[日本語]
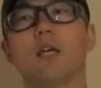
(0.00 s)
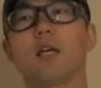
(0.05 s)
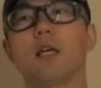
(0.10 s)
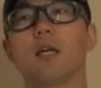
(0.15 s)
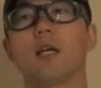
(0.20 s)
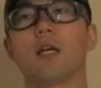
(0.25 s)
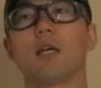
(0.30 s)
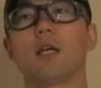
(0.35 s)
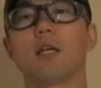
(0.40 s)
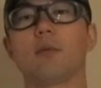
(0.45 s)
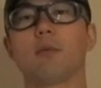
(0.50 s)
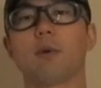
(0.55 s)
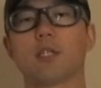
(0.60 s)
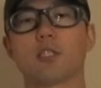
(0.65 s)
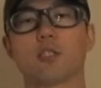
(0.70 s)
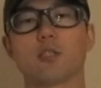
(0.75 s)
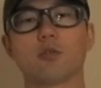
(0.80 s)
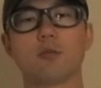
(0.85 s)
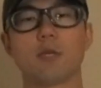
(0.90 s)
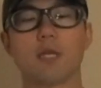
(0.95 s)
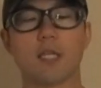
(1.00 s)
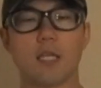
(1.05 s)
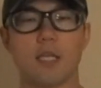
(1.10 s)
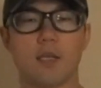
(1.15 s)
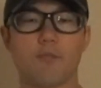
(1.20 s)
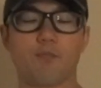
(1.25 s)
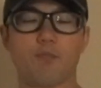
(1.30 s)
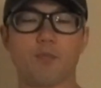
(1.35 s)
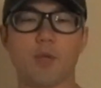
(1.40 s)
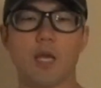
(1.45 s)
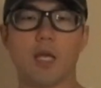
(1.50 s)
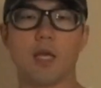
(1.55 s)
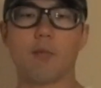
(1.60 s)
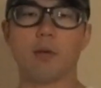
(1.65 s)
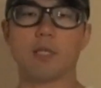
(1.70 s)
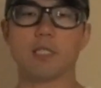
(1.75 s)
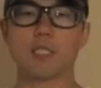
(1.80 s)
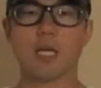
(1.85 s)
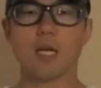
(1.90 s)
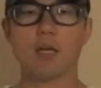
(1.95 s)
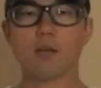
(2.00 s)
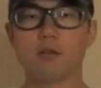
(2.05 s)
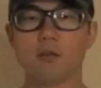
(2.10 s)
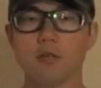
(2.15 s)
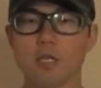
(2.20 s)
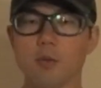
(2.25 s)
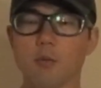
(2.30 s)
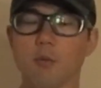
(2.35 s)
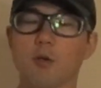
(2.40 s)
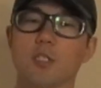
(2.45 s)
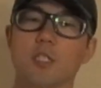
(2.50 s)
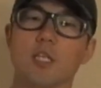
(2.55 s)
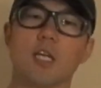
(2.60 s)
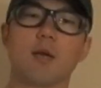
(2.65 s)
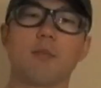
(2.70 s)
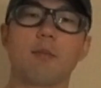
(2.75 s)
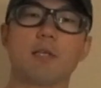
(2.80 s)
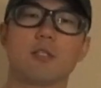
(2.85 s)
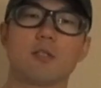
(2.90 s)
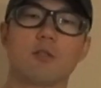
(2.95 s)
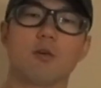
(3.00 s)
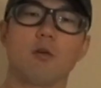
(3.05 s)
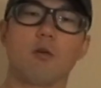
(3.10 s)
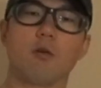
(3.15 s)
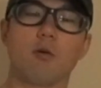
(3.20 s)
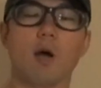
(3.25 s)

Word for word: えー、まあ、収益、えー、まあ、ざっくり申し上げますと、